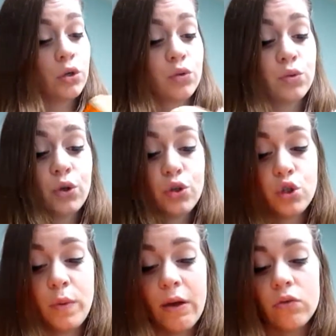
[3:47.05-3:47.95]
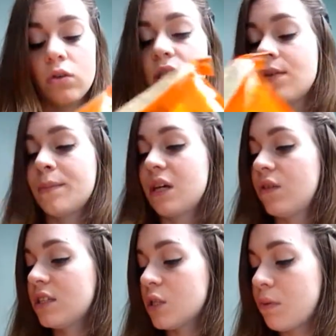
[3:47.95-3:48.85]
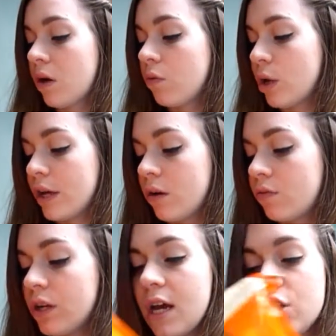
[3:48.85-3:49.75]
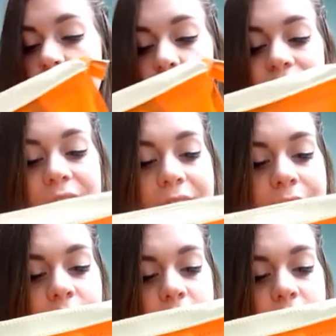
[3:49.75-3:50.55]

Donc euh, je suis super contente, ça va me servir si je pars en, en voyage, en week-end,